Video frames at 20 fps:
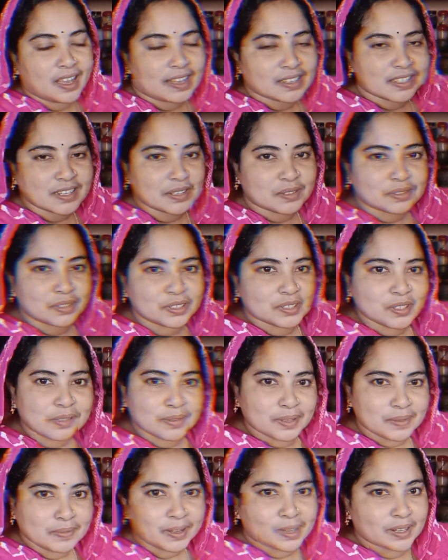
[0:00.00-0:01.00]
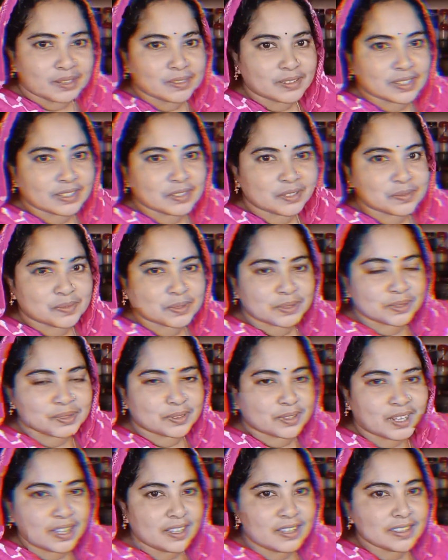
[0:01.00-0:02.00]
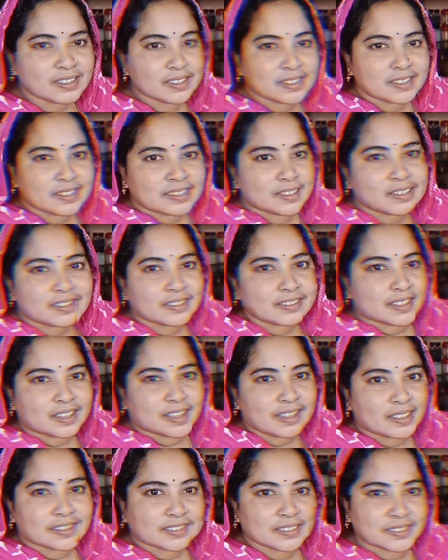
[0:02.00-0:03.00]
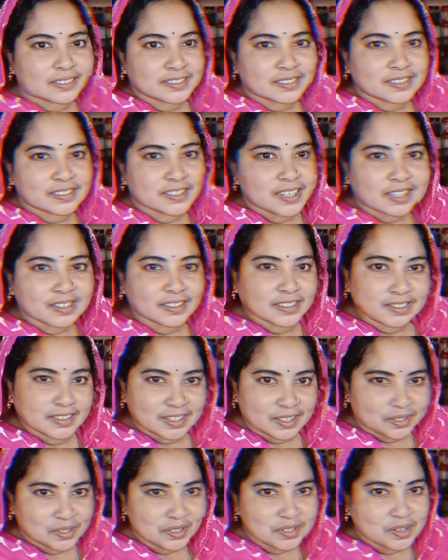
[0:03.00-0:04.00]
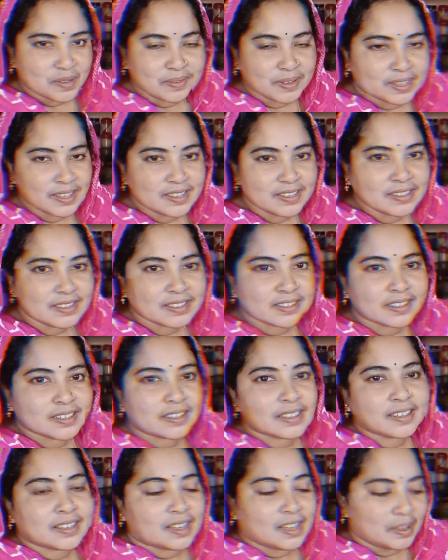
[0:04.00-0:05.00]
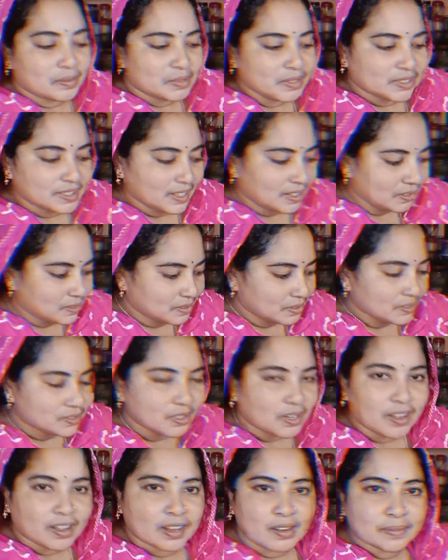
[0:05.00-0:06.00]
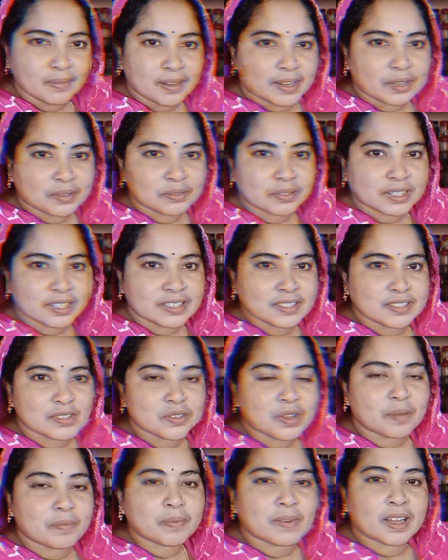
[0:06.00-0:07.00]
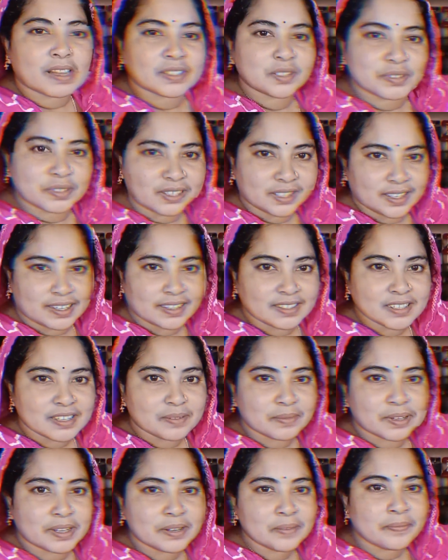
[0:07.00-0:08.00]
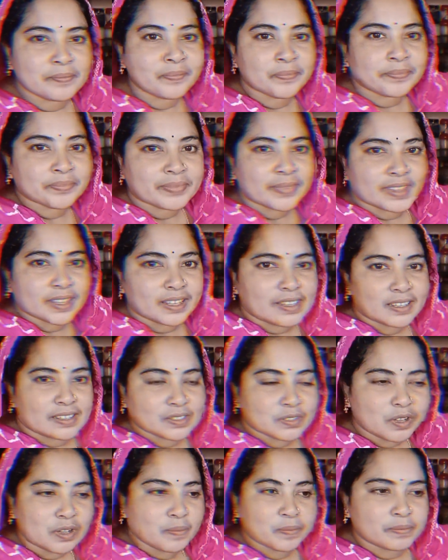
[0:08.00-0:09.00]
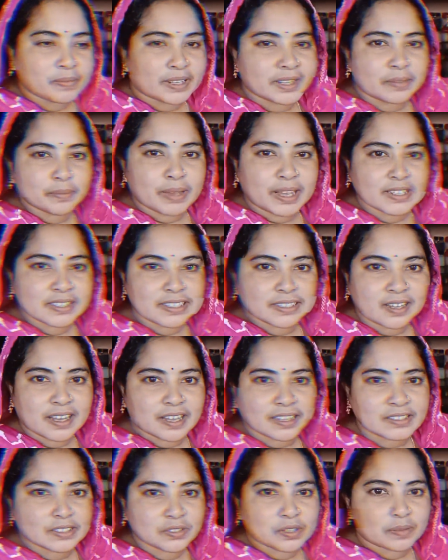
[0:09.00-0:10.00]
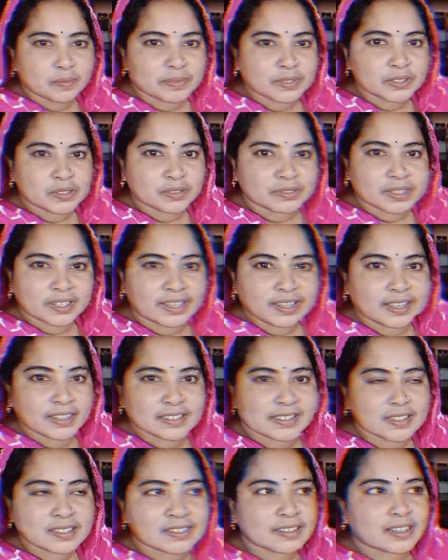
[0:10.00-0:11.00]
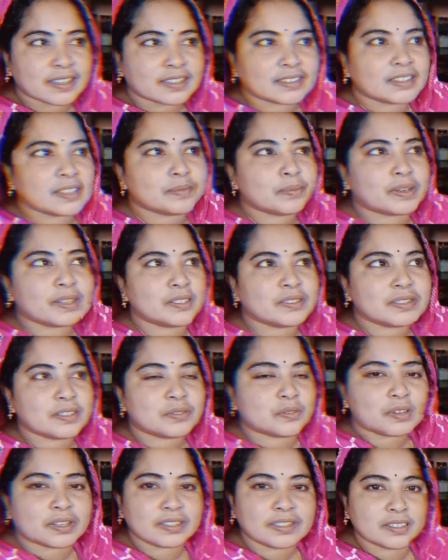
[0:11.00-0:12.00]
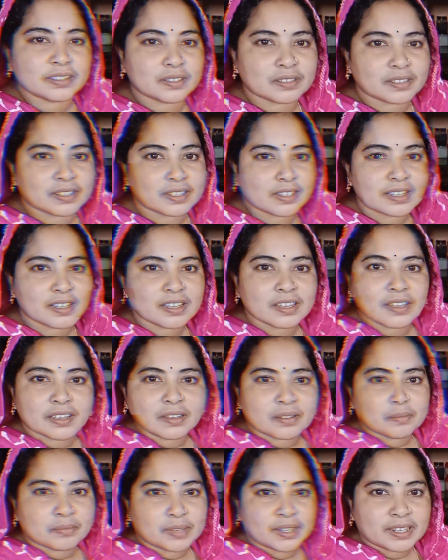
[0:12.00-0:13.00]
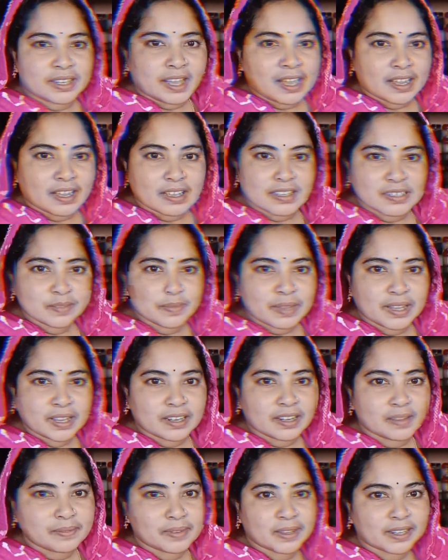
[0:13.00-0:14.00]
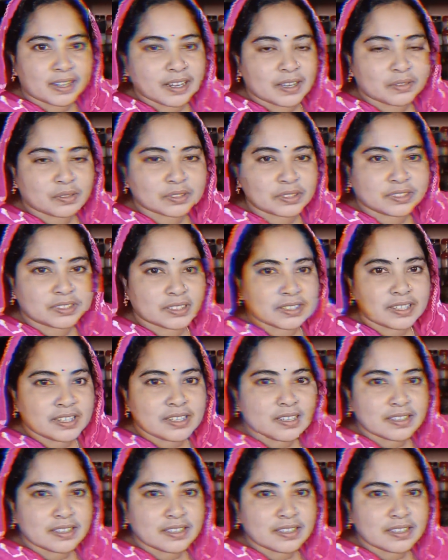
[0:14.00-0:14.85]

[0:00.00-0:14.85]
আশা করি সবাই ভালো আছে বন্ধুরা তা সাথে থেকো সবাই আমি দেখো সকালবেলা উঠেছি সব কাজ হয়ে গেছে আমার সব মানে বাসি কাজ সব কিছু হয়ে গেছে দেখতেই পাচ্ছ এই কয়দিন ধরে মানে আকাশ মেঘলা মেঘলা করছে